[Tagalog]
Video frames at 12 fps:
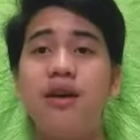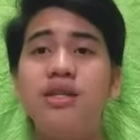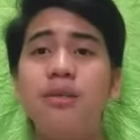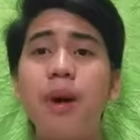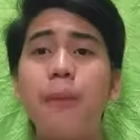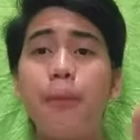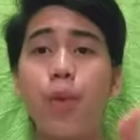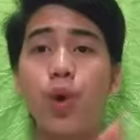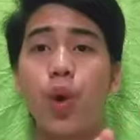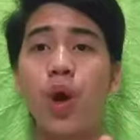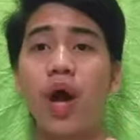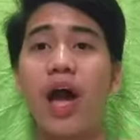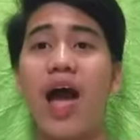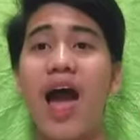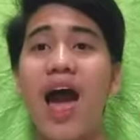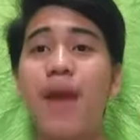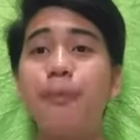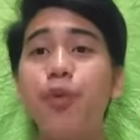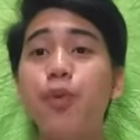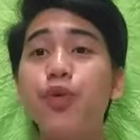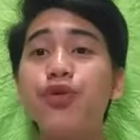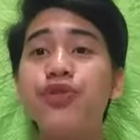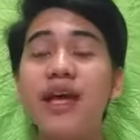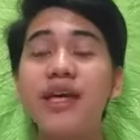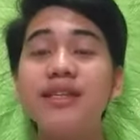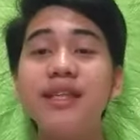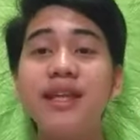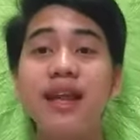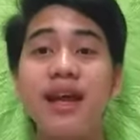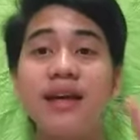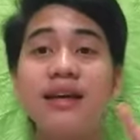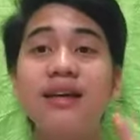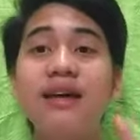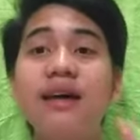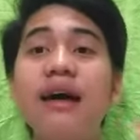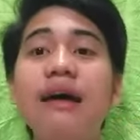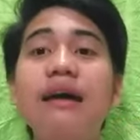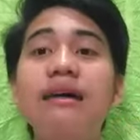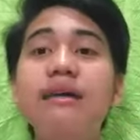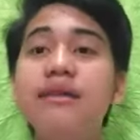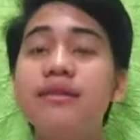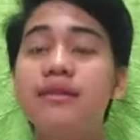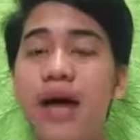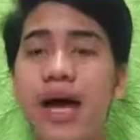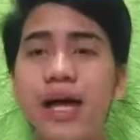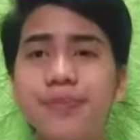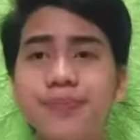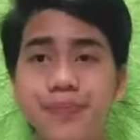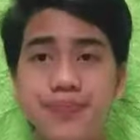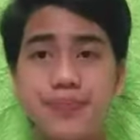sa mga purok ay pumunta sila sa